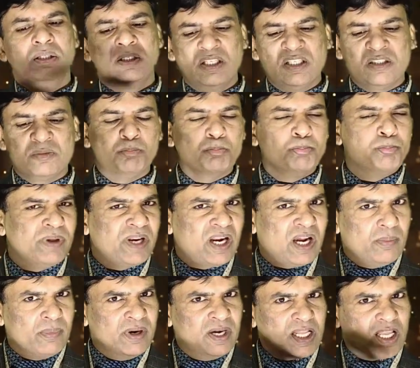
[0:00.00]
इस
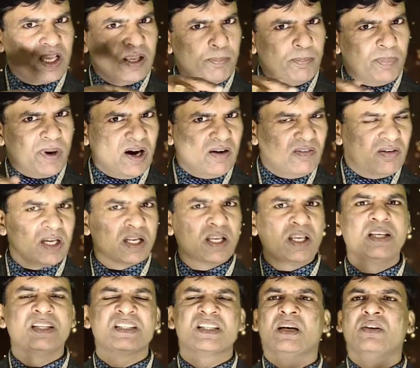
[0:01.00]
पिरामिड के पावर
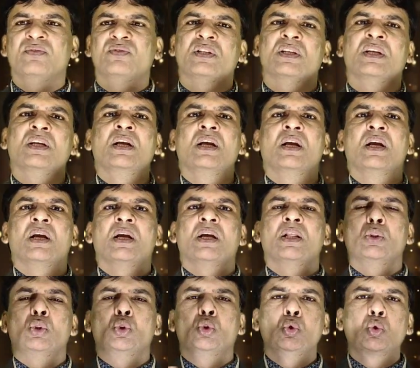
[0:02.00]
के हिसाब से
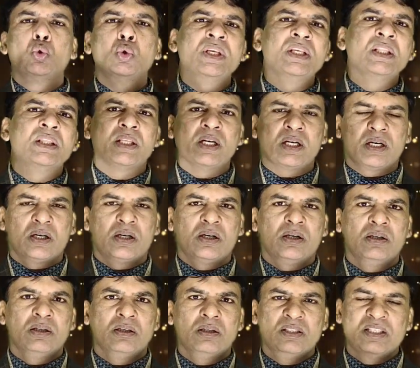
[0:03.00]
दूरी तक
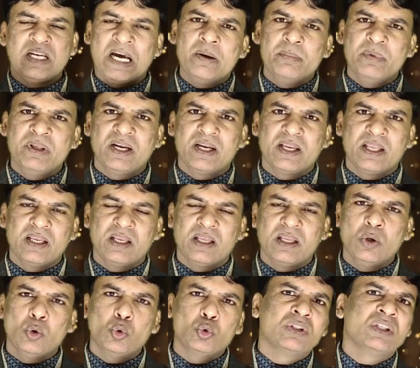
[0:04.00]
जहाँ भी
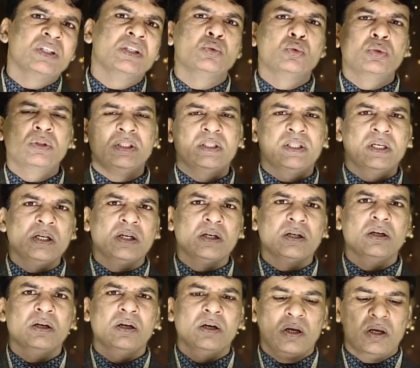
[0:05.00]
रखेंगे उतनी दूरी तक
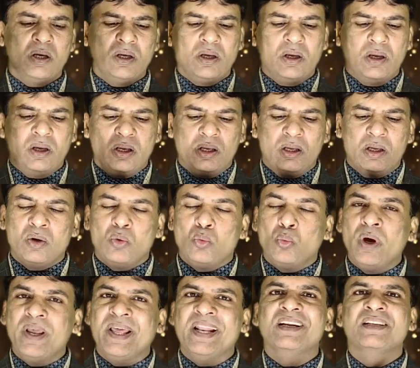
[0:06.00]

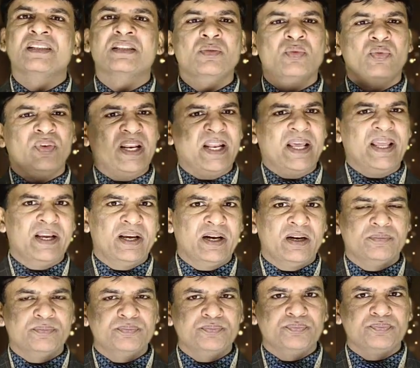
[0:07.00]
वो एनर्जी
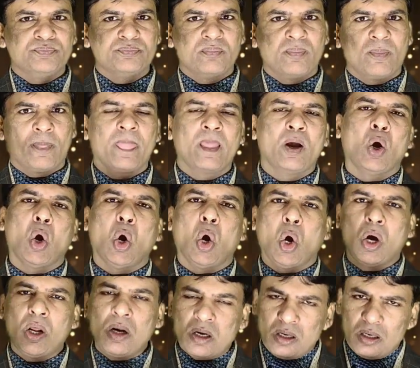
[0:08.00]
फैलाएगा
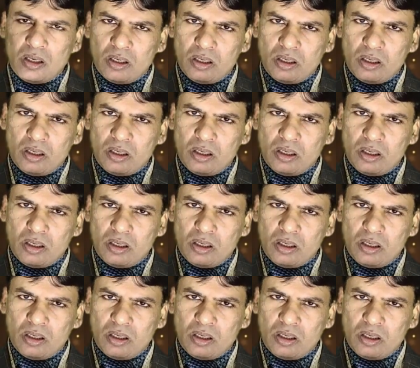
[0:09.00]
और